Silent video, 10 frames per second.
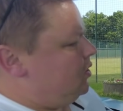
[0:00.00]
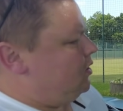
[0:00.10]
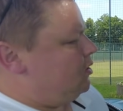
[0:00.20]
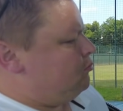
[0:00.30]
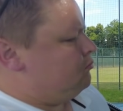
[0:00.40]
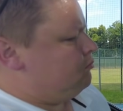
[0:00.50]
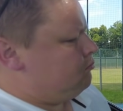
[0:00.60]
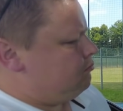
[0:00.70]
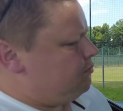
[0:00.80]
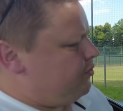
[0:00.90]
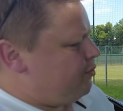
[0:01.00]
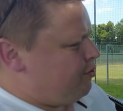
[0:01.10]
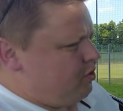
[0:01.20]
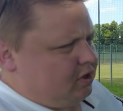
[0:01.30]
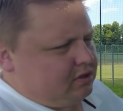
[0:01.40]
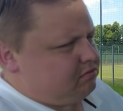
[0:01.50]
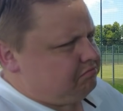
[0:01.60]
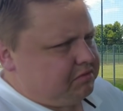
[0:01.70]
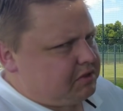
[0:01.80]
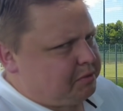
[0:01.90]
Ähm,
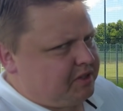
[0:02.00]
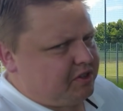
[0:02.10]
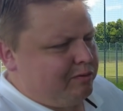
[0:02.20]
520,